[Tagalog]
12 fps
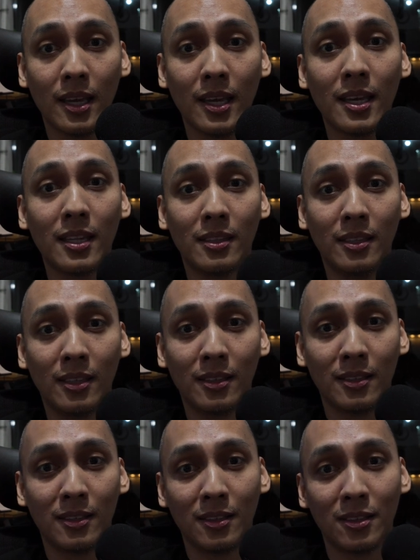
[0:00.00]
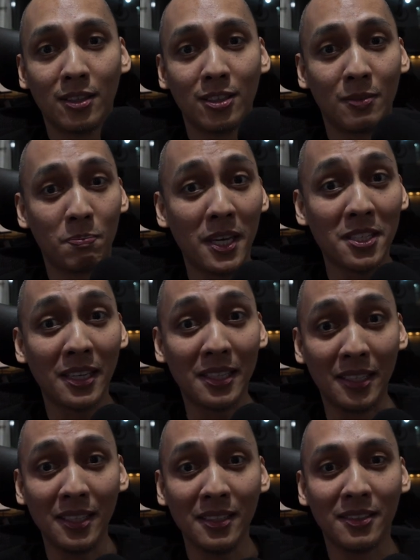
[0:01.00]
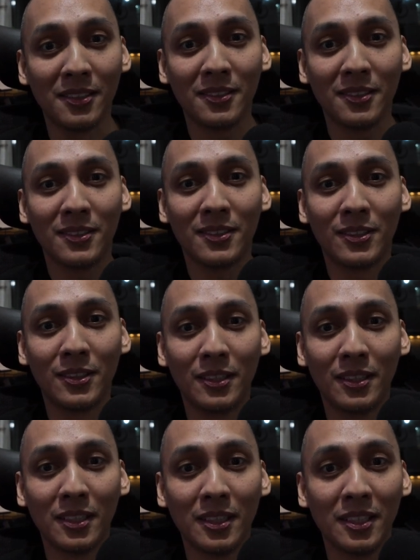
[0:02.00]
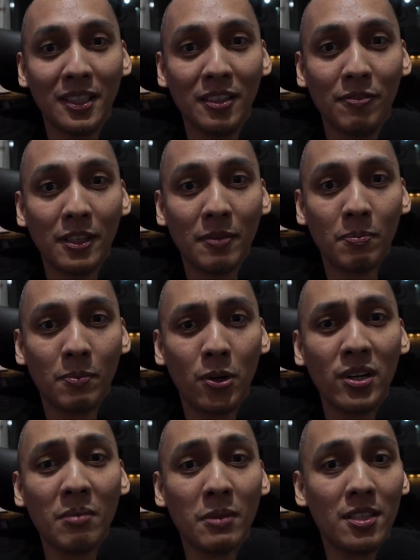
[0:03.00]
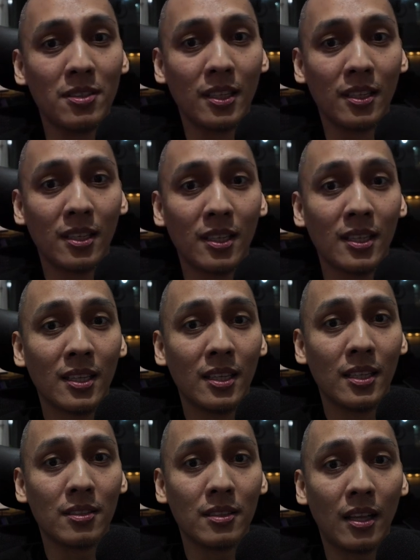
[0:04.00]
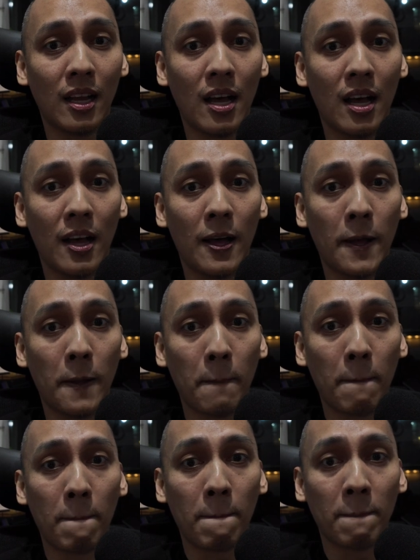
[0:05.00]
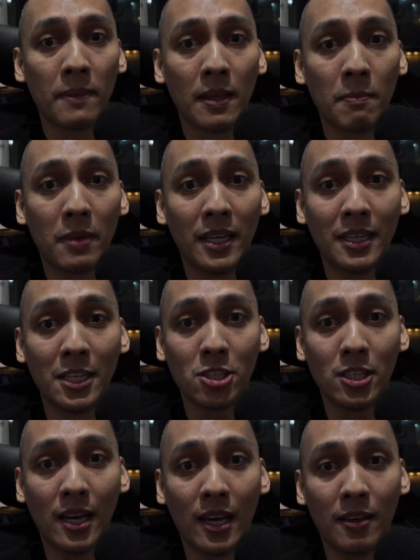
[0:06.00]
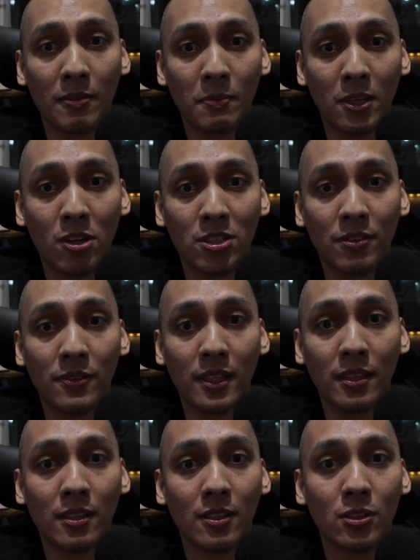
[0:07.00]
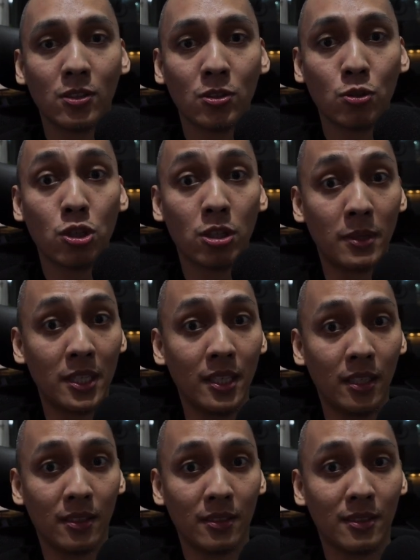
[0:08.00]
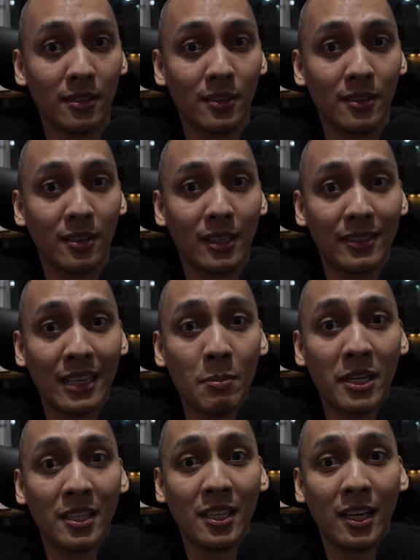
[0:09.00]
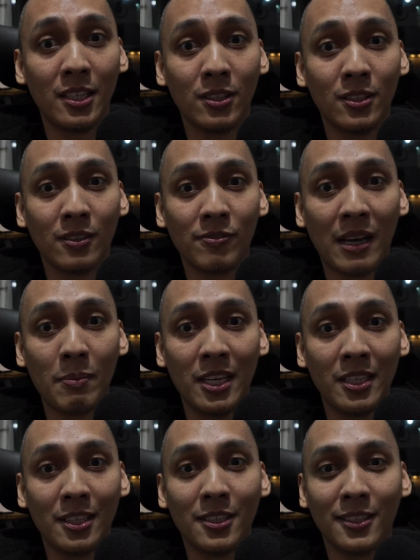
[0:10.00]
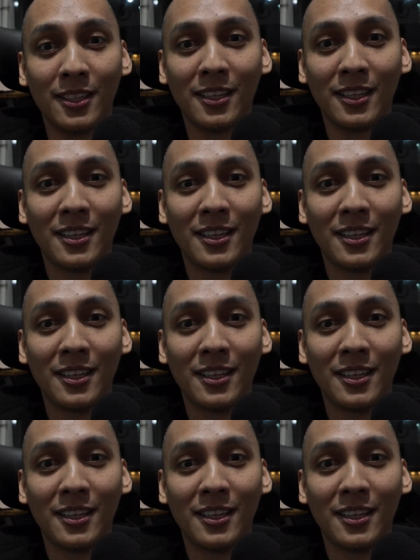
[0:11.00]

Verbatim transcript: And especially, no, or even more amazing is naka migrate siya because of it to Germany, no? Kasama na niya ngayon yung family niya doon.